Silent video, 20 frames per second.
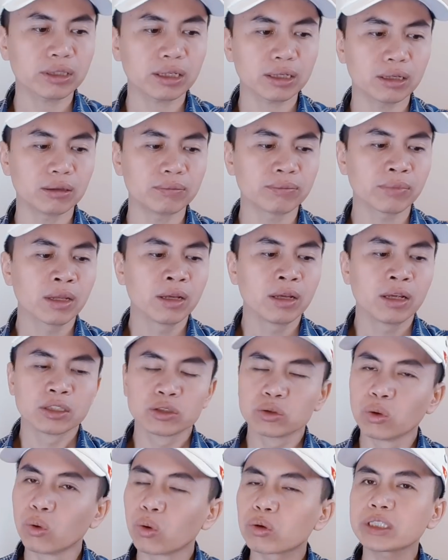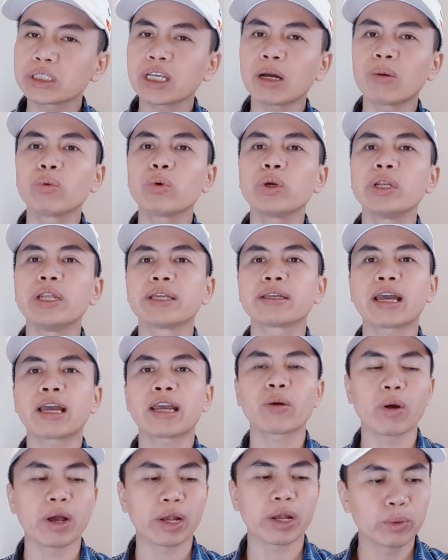động dù có trong quy định hay
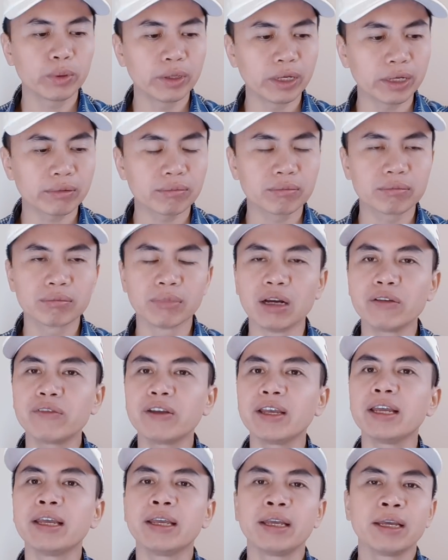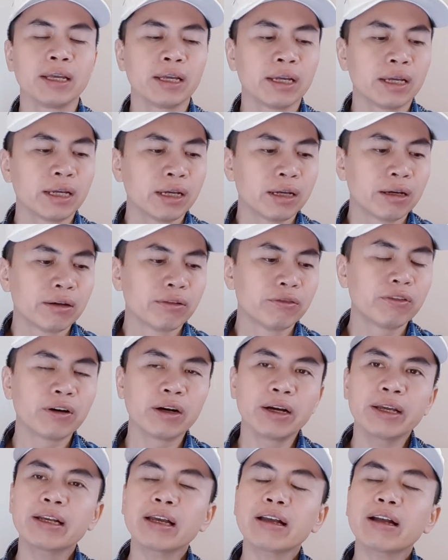ngoài quy định bởi vì
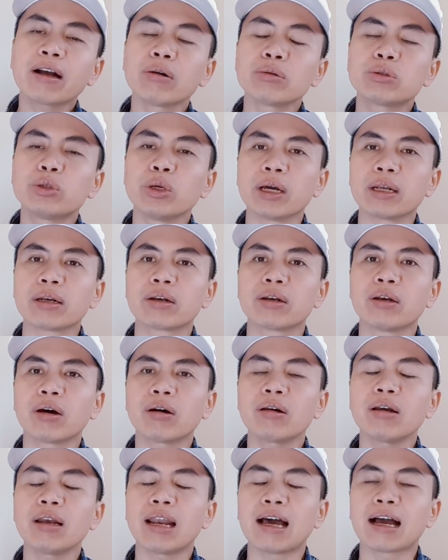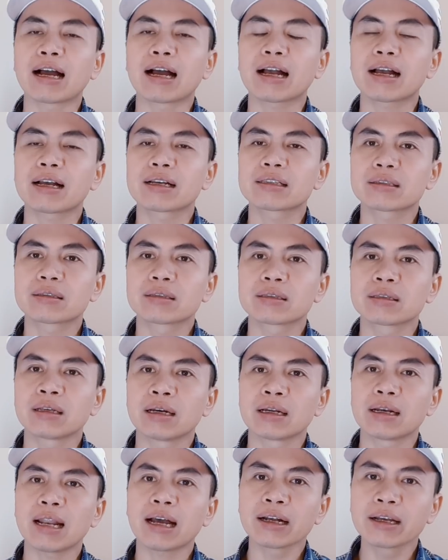với cái câu chuyện đó là
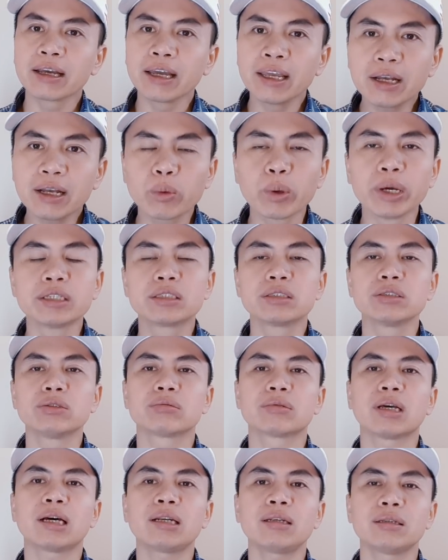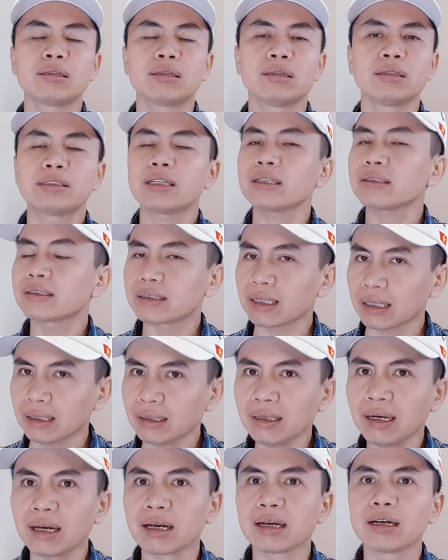à, đăng ký quyền sử dụng đất thì chắc
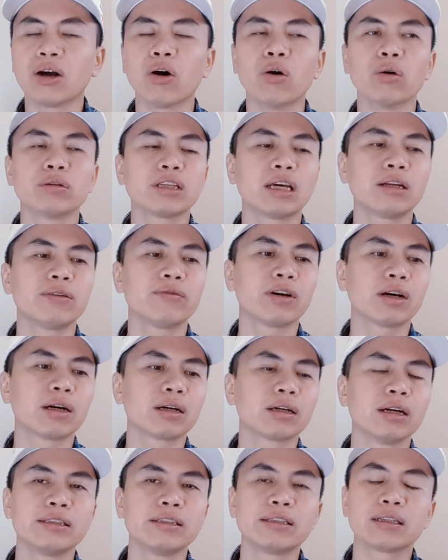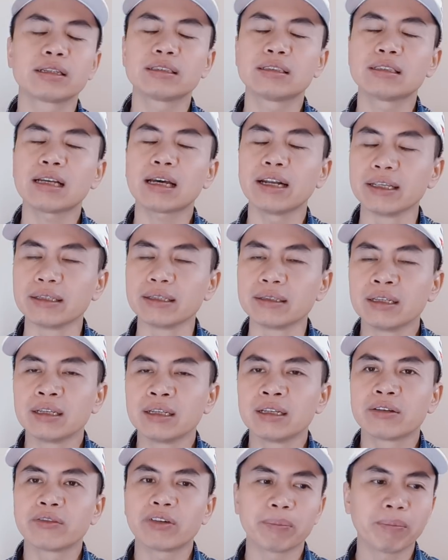chắn là hộ dân và người gia đình
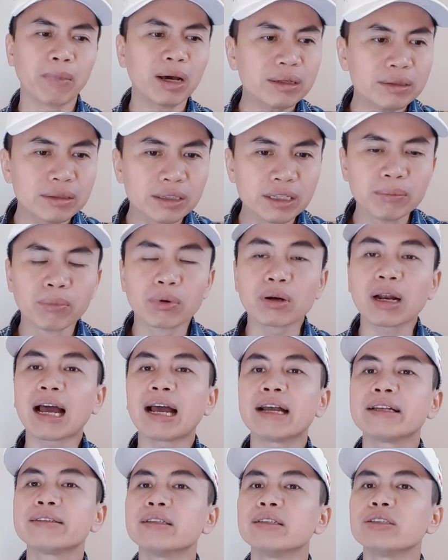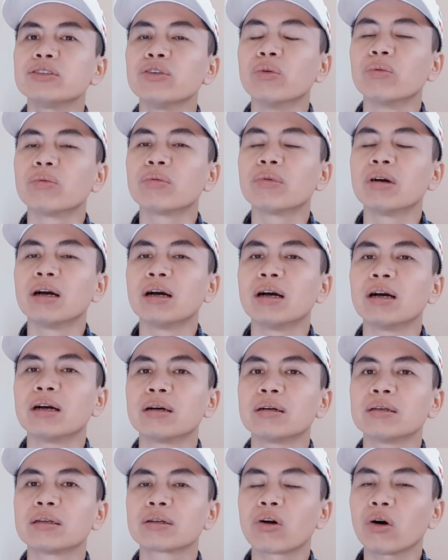và bất kỳ một ai sử dụng
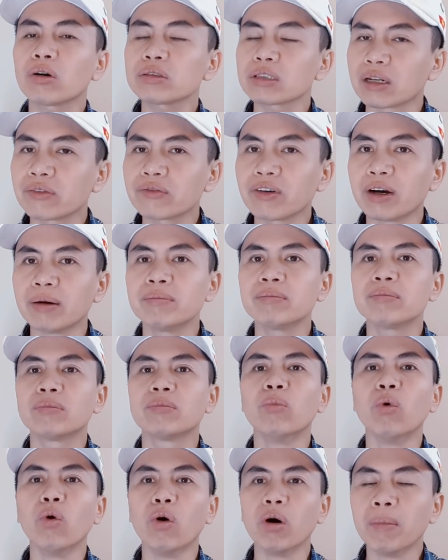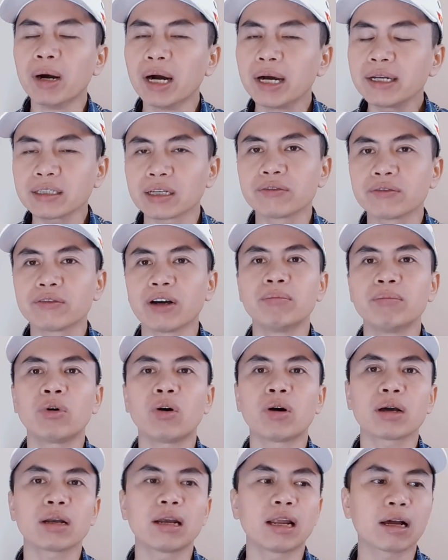uh, có sản phẩm mua mới sản phẩm
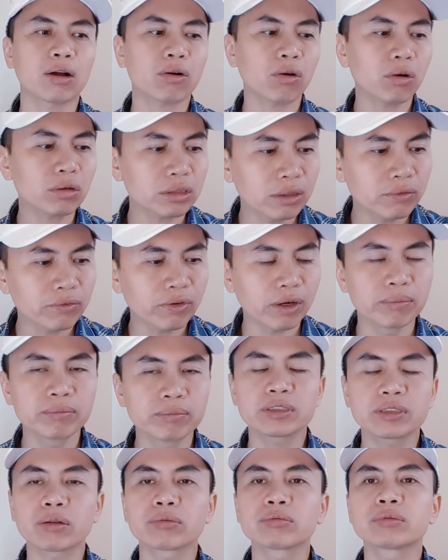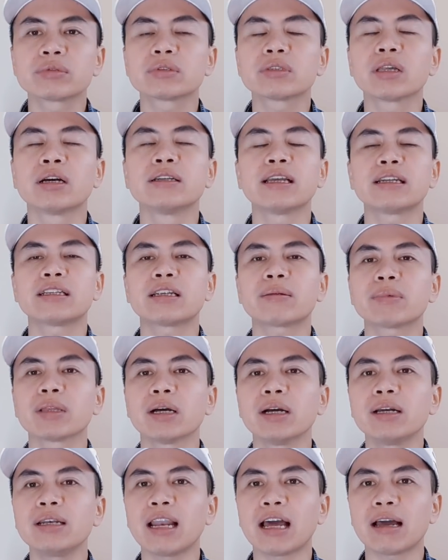hoặc là có sản phẩm trong thời gian sắp
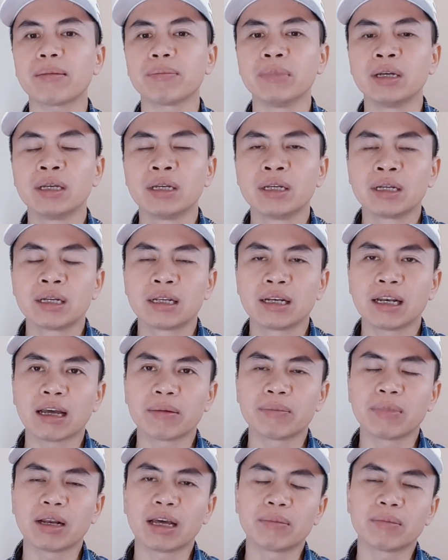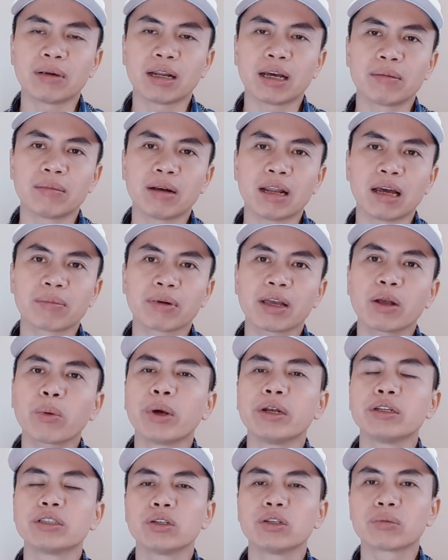tới làm làm làm làm làm cái
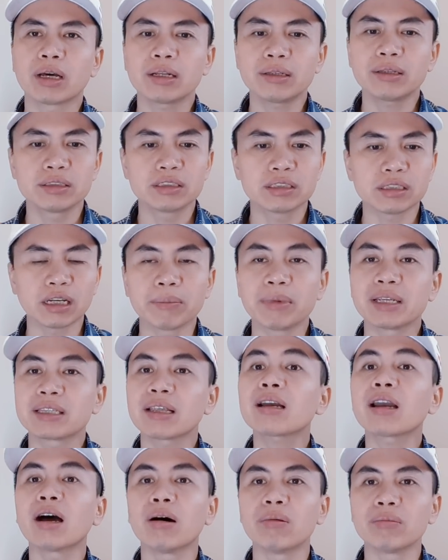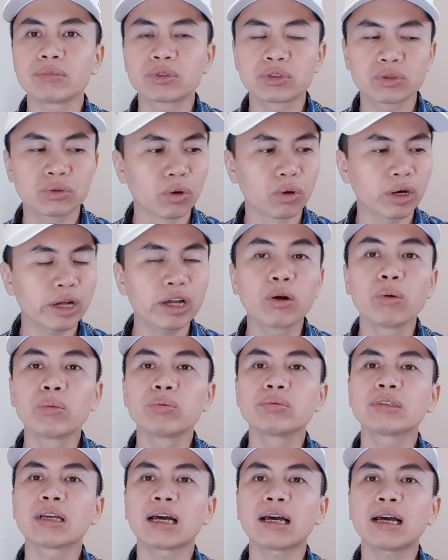quyền sử dụng đất thì sẽ bị tác động của cái
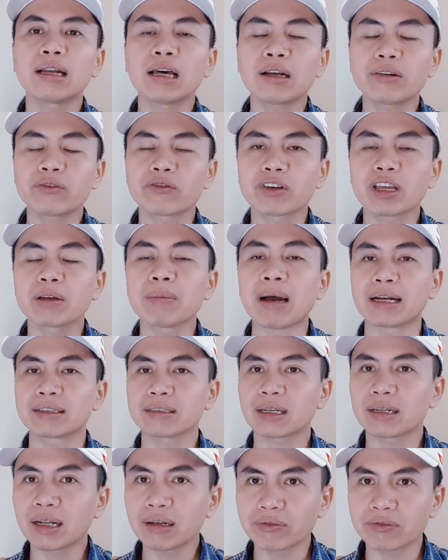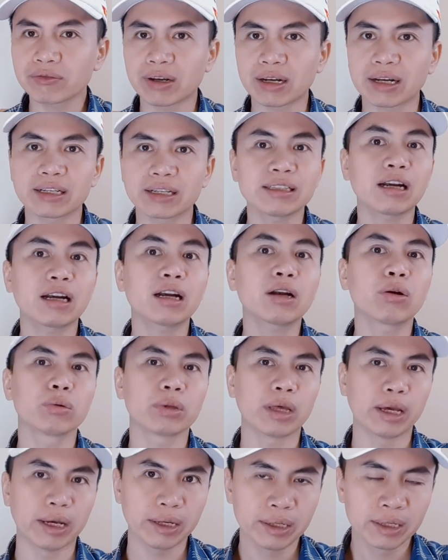khung giá đất cái bảng giá đất và cái giá đất cụ
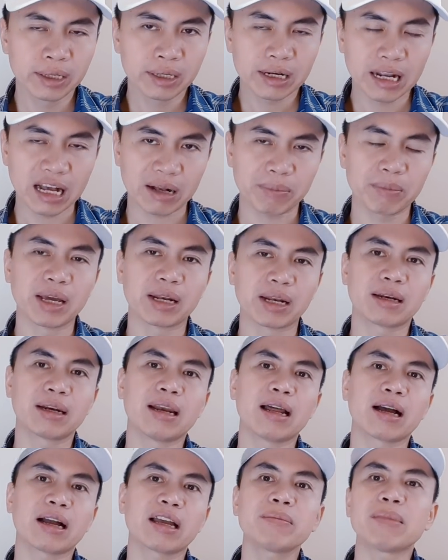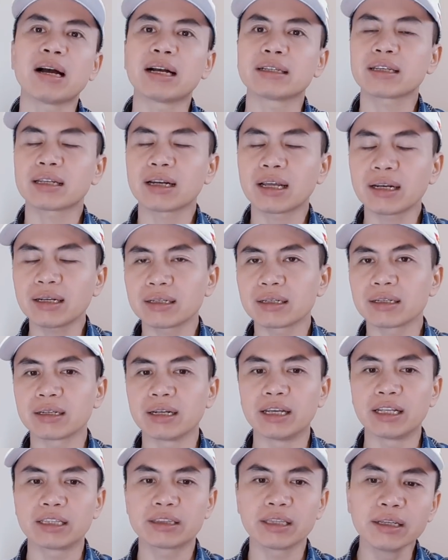thể đặc biệt là cái bảng giá đất
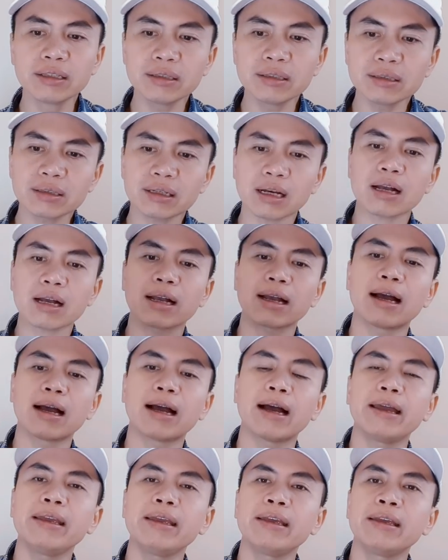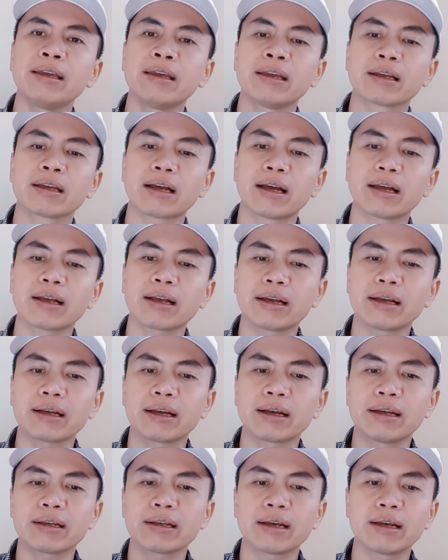để tính các cái cái cái
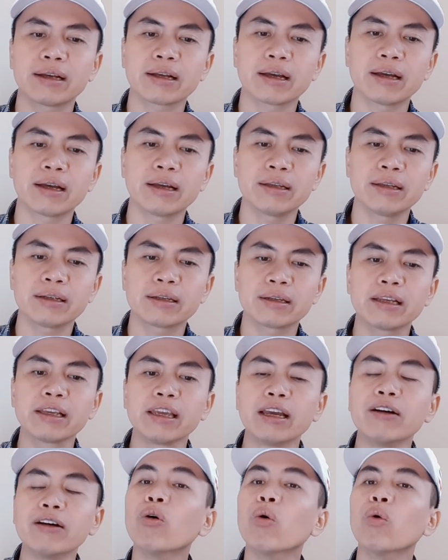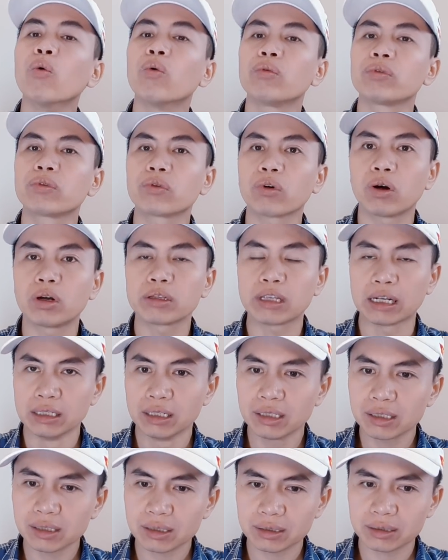cái cái cái cái nghĩa vụ cho nhà
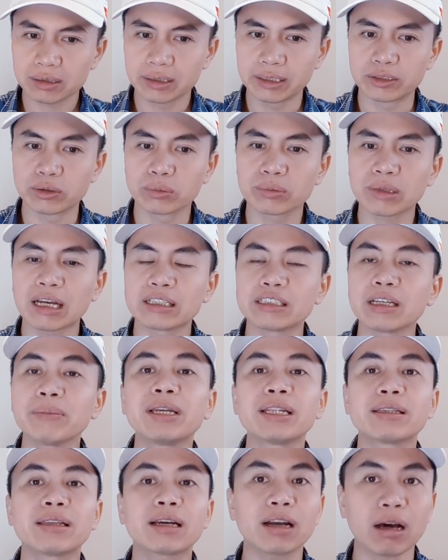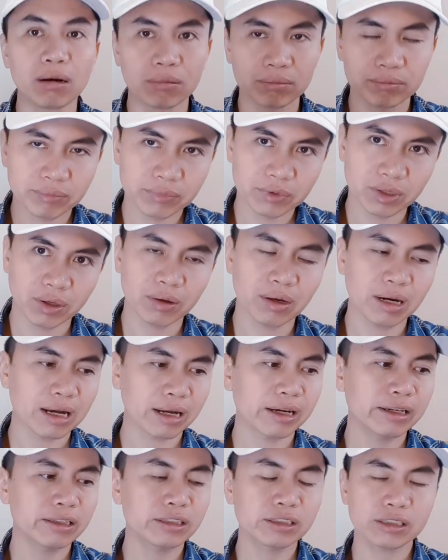nước thì chúng ta sẽ bị tác động đó là
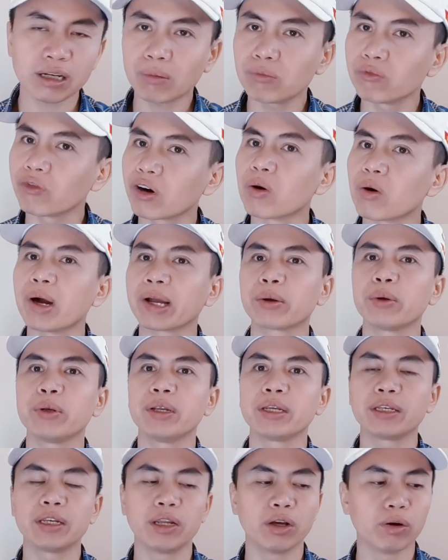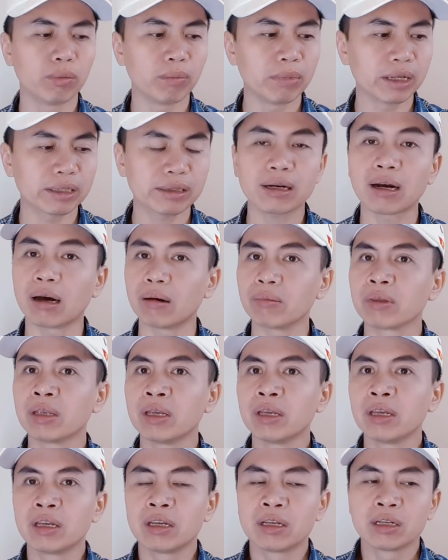cái trong và ngoài quy định đều bị tác động
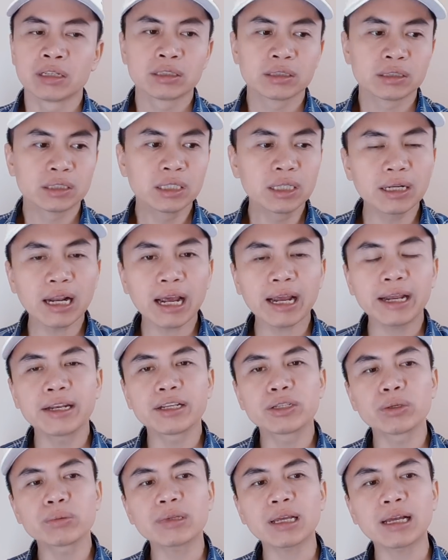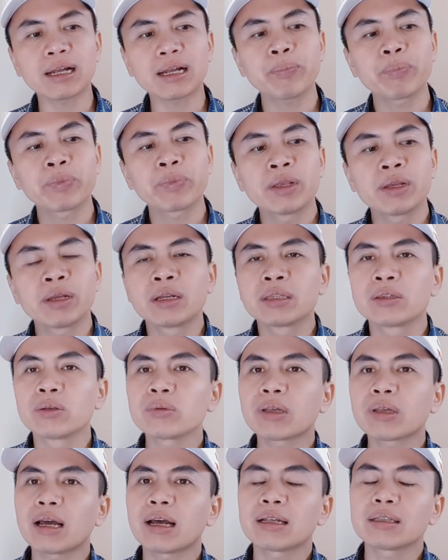xưa nay thì chúng ta
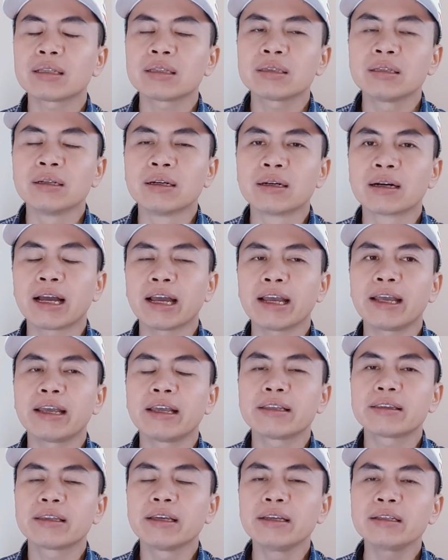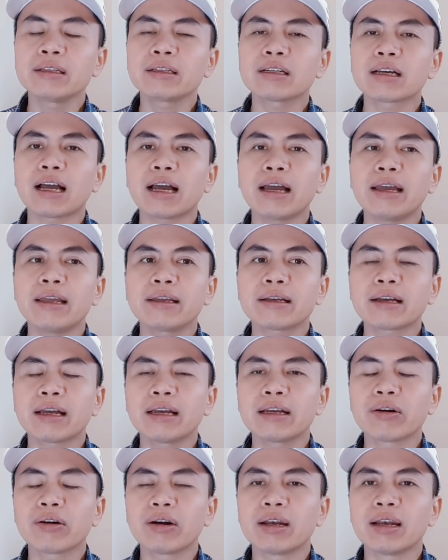chúng ta thường hay tính cái
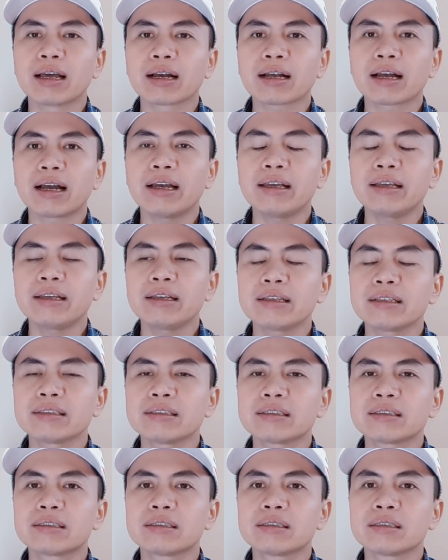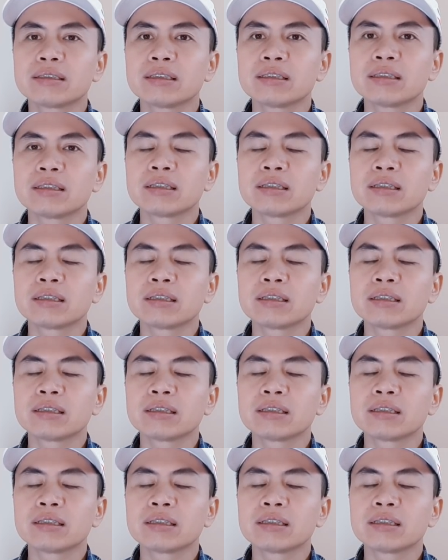cái gọi là cái ừ,